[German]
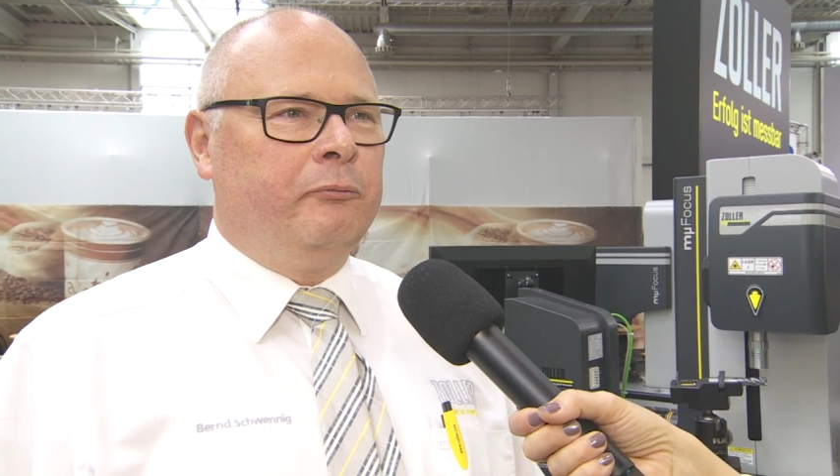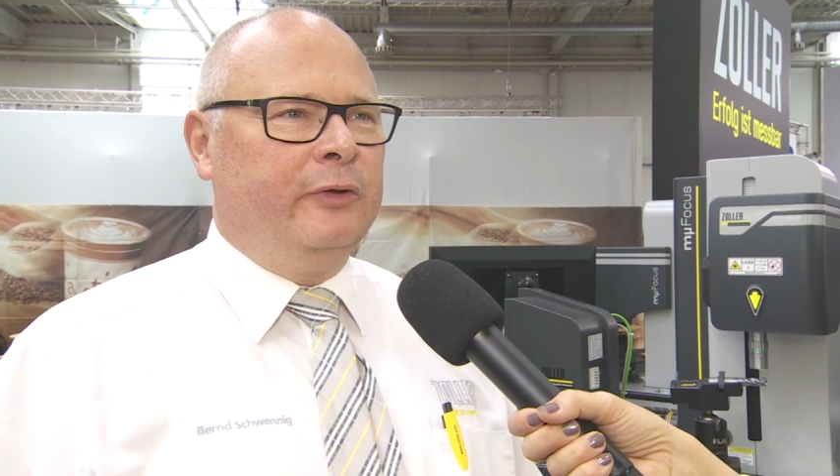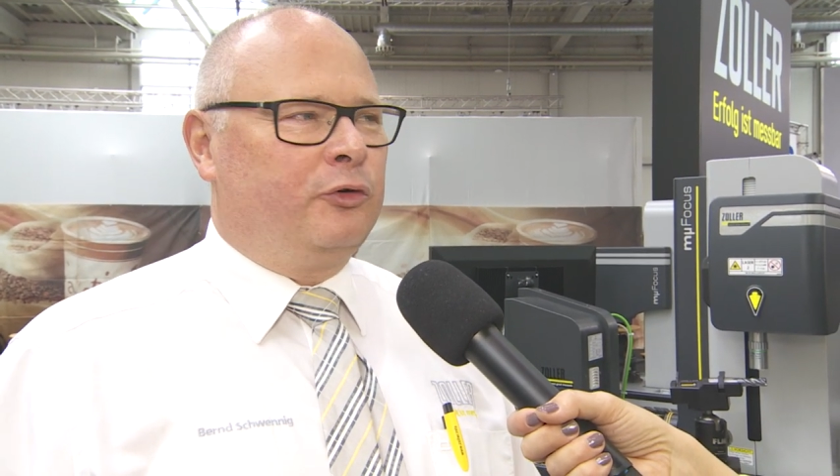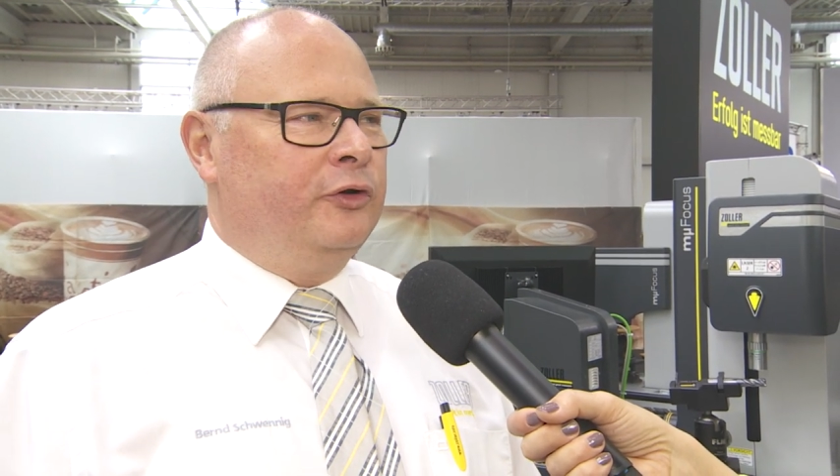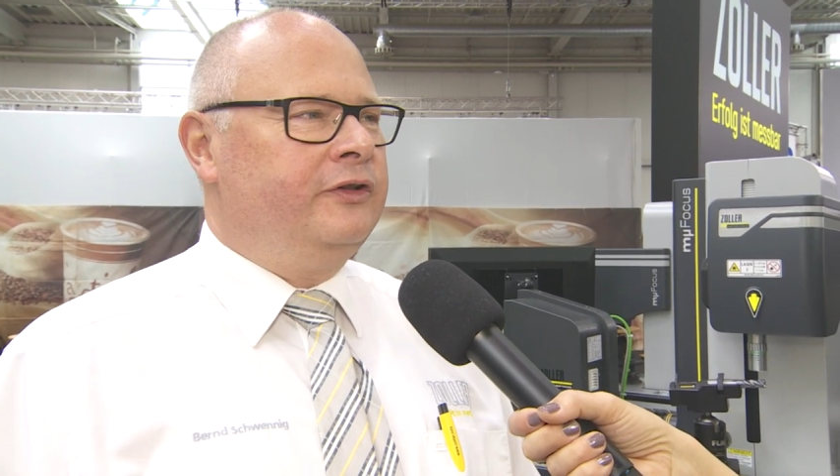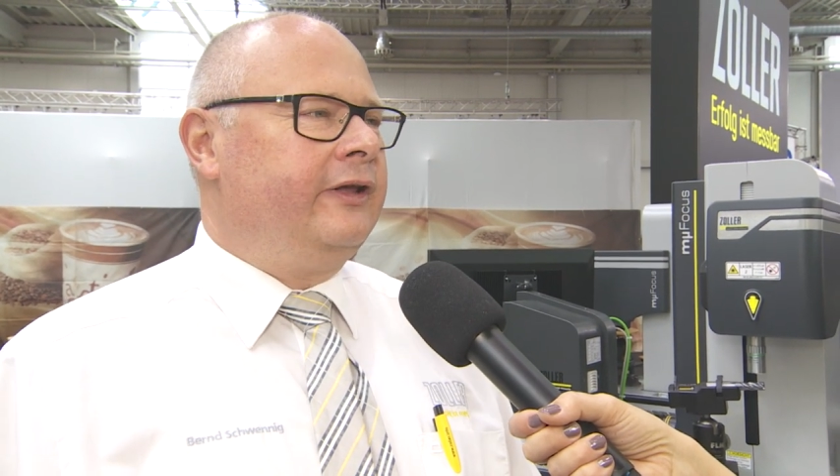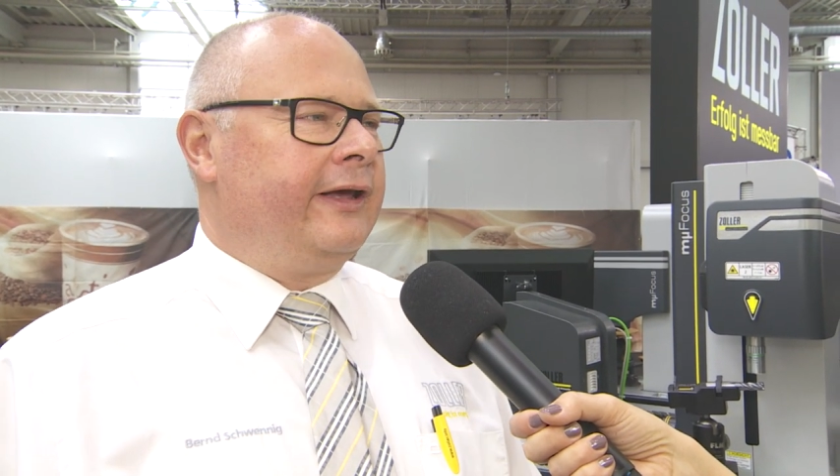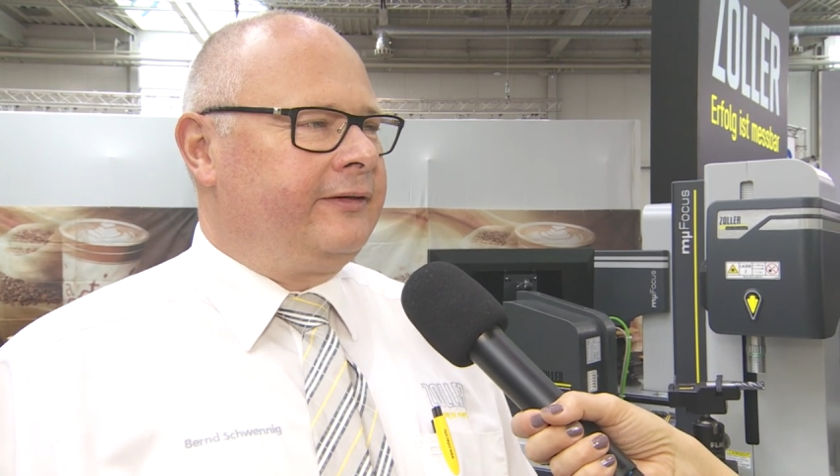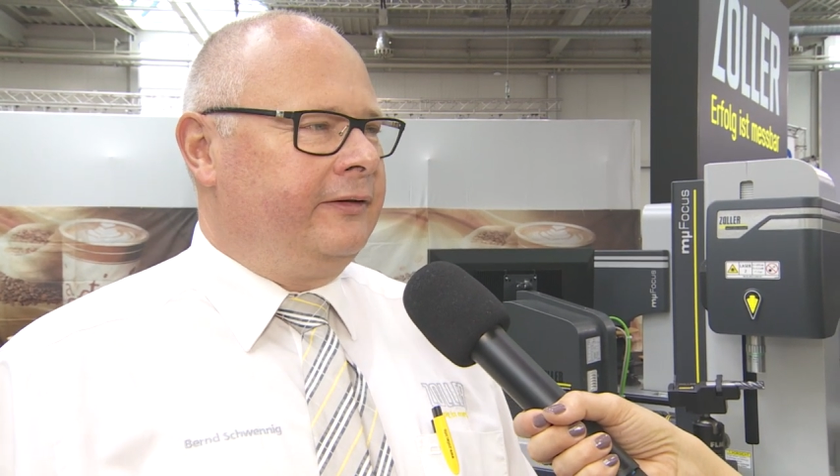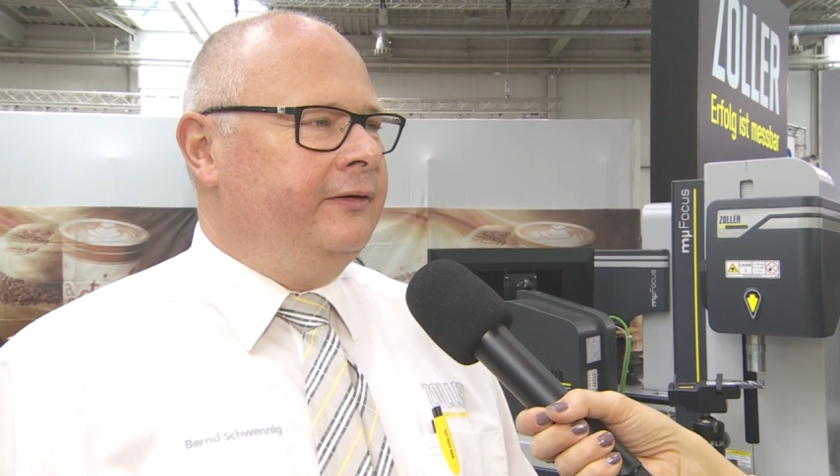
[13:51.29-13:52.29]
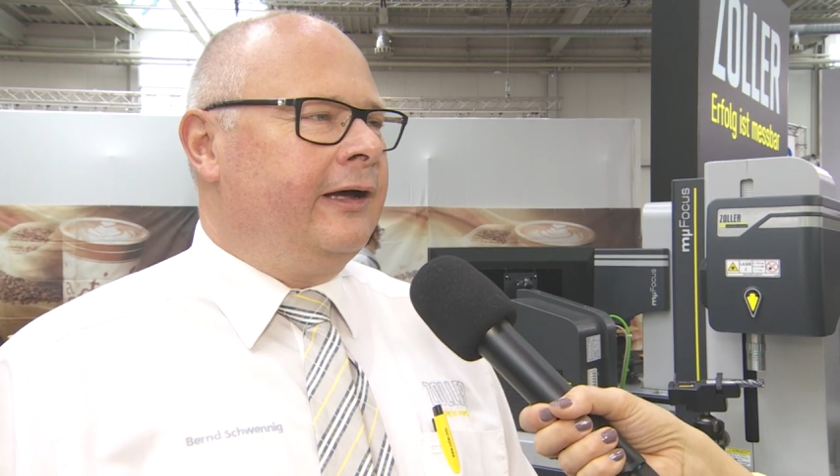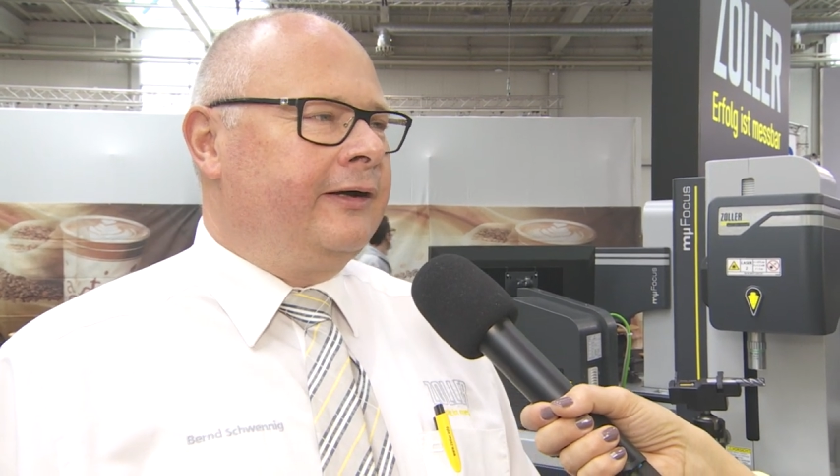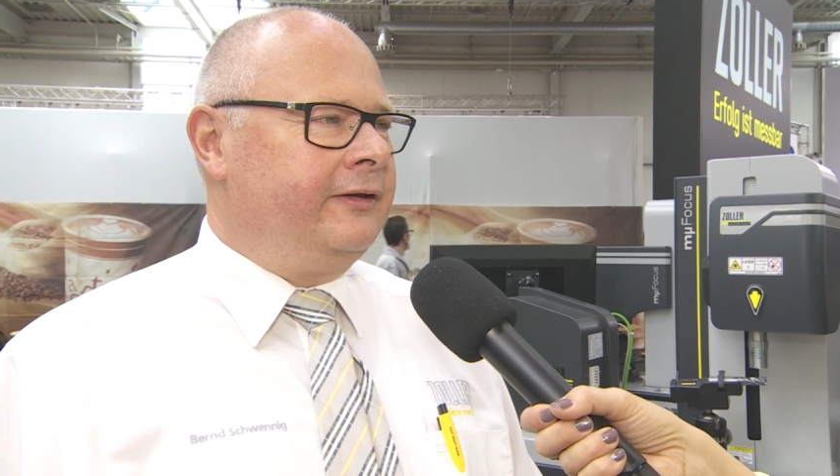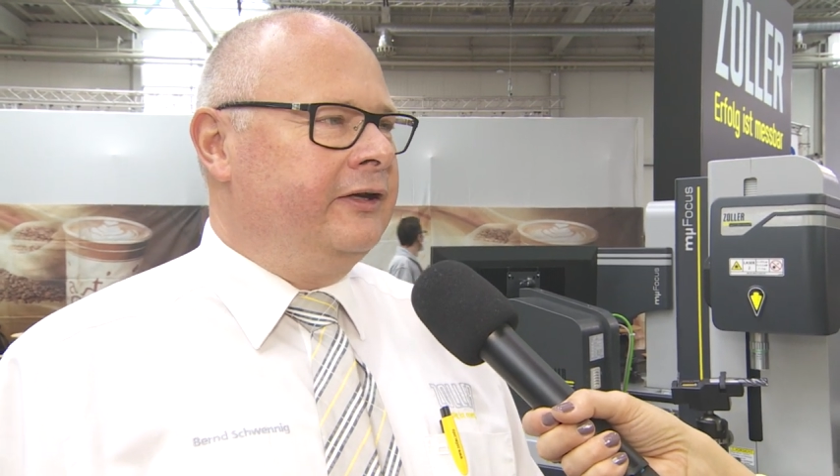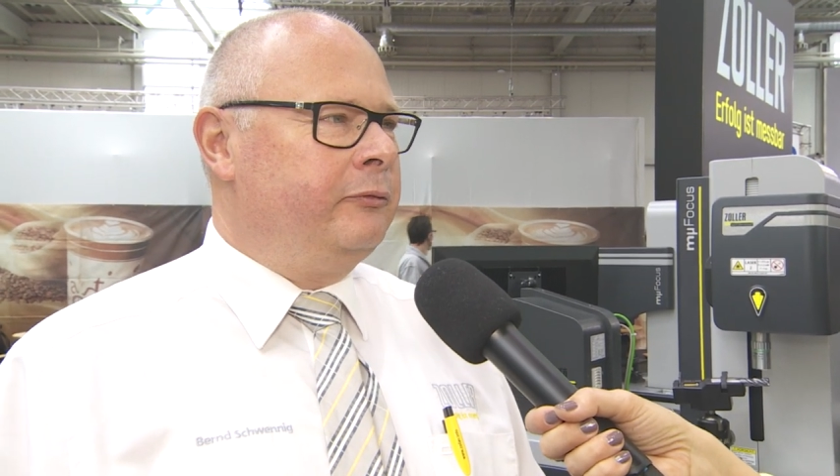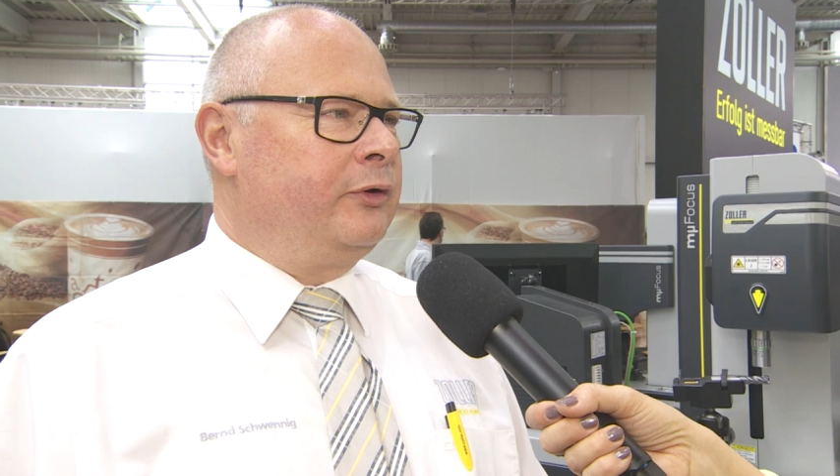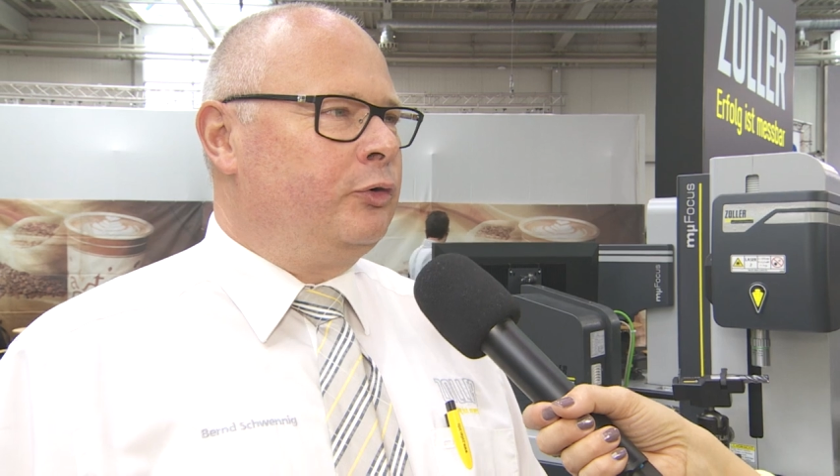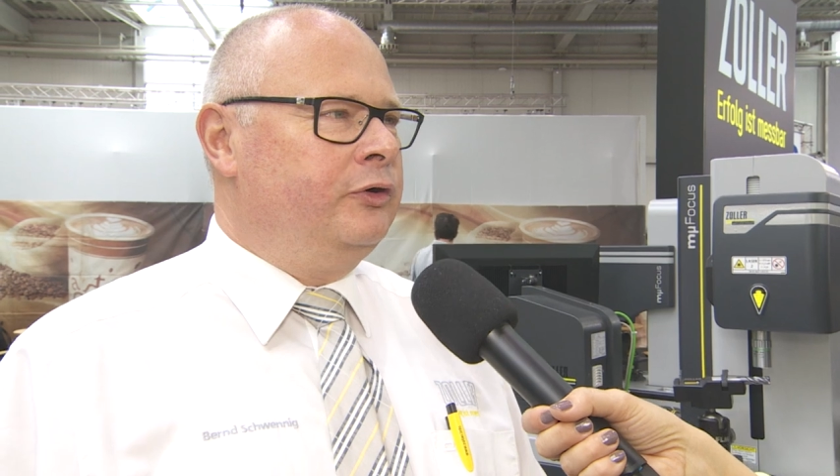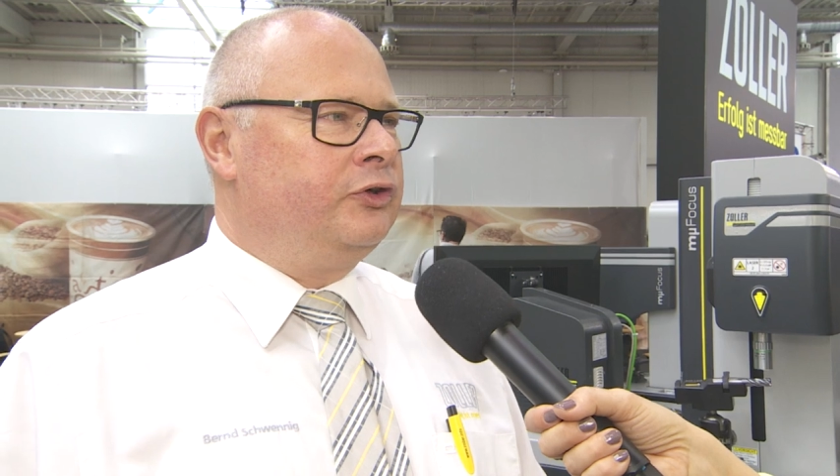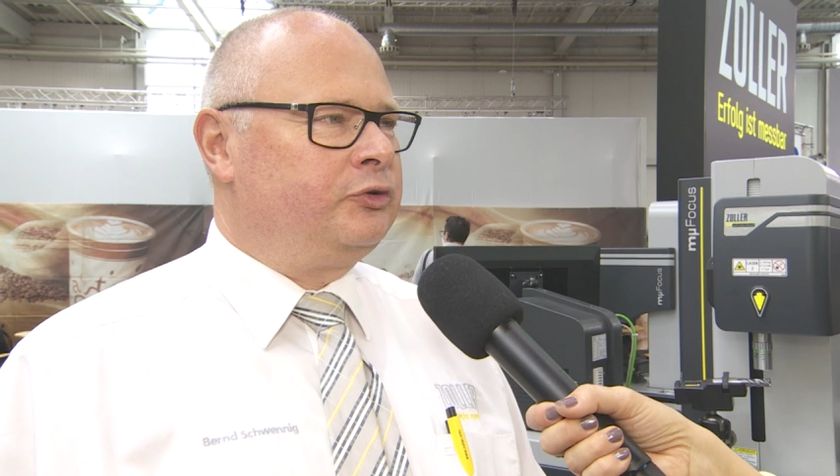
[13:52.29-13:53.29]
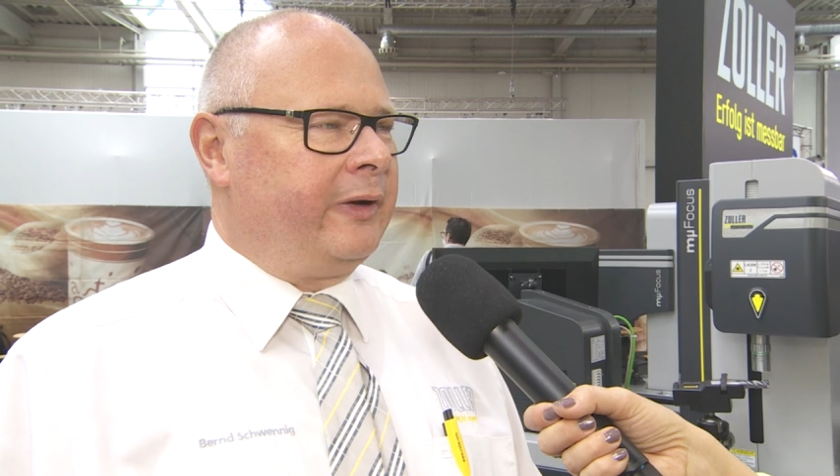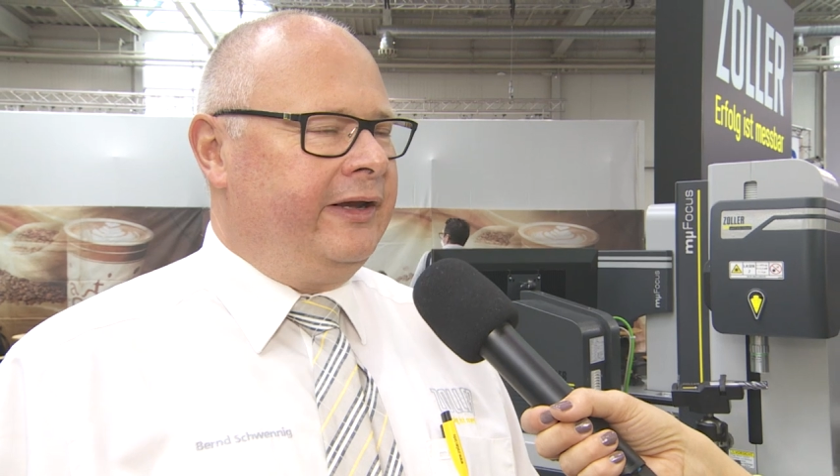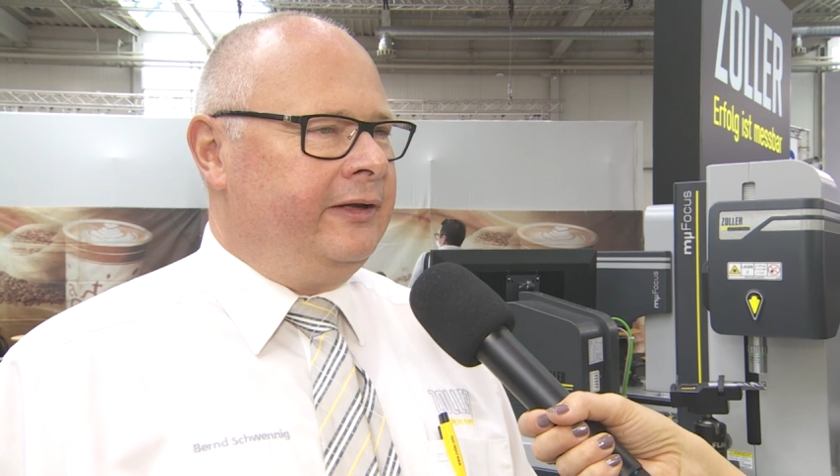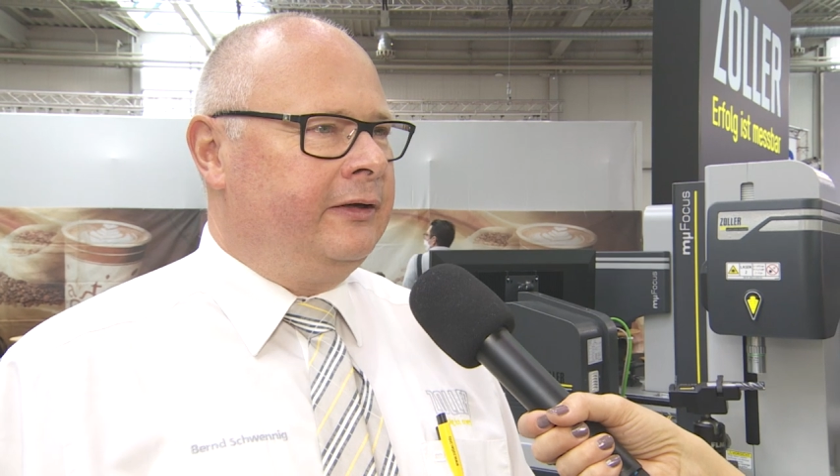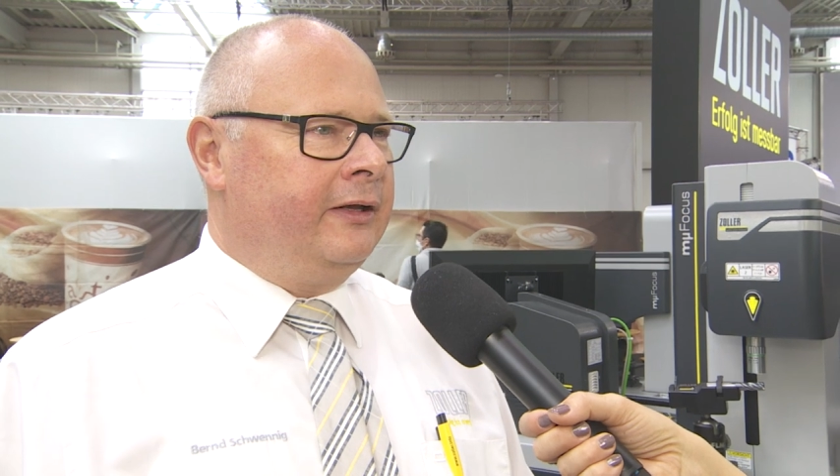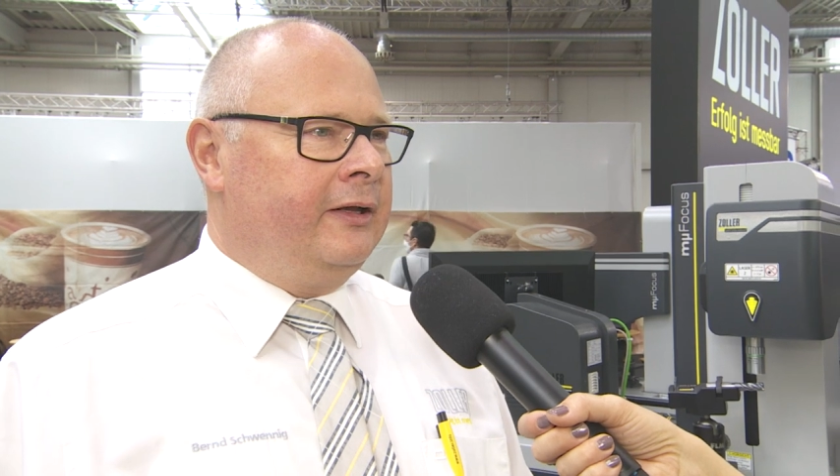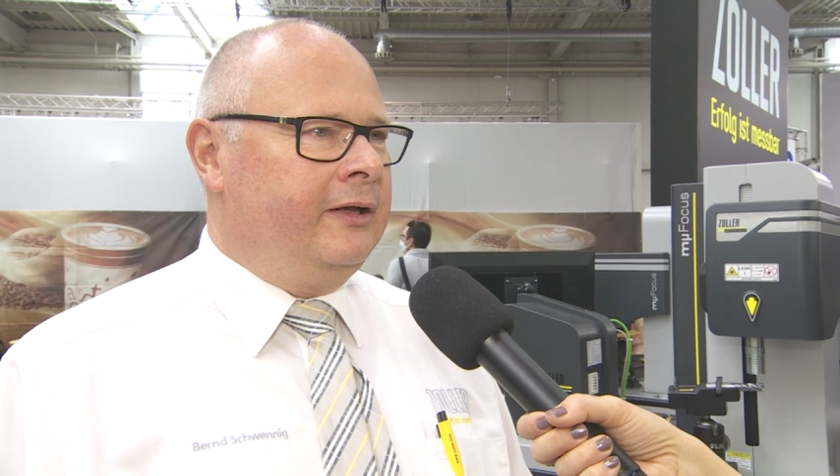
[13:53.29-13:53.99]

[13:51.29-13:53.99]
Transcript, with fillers: mit Kunden direkt interagieren, mit Kunden sprechen.